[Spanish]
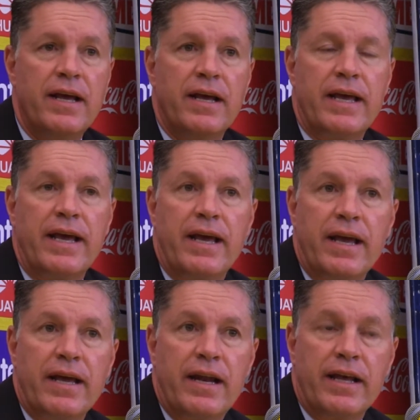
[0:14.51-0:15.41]

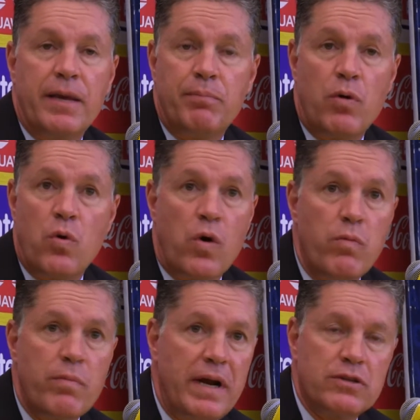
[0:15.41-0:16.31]
que, el equipo jugó
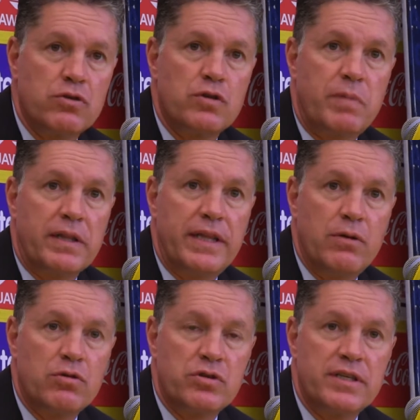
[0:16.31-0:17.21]
muy mal estos dos
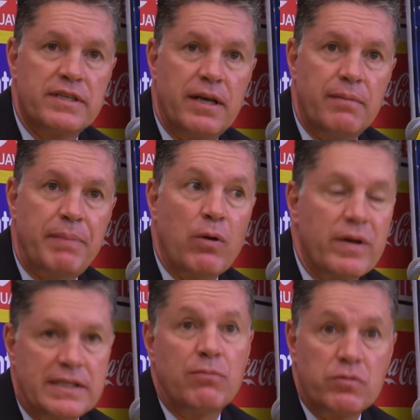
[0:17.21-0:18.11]
partidos, este, pero
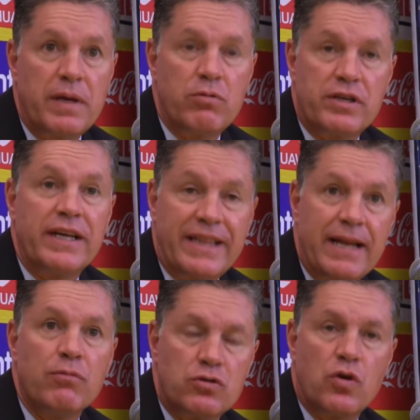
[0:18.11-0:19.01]
que estamos vivos y que
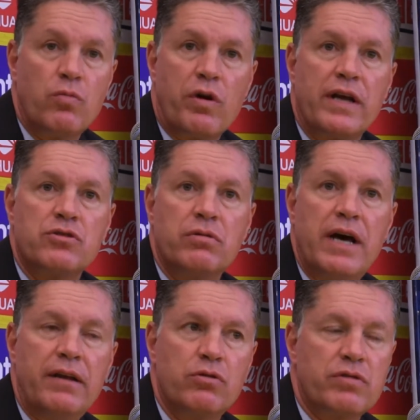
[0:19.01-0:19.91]
tenemos cómo
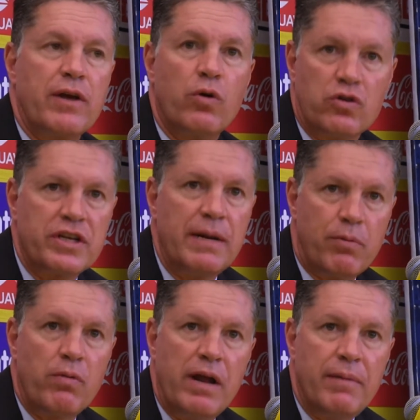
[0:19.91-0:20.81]
reaccionar. Entonces, reconocer el
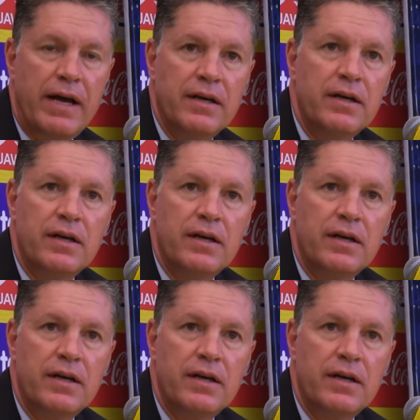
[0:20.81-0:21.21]
problema,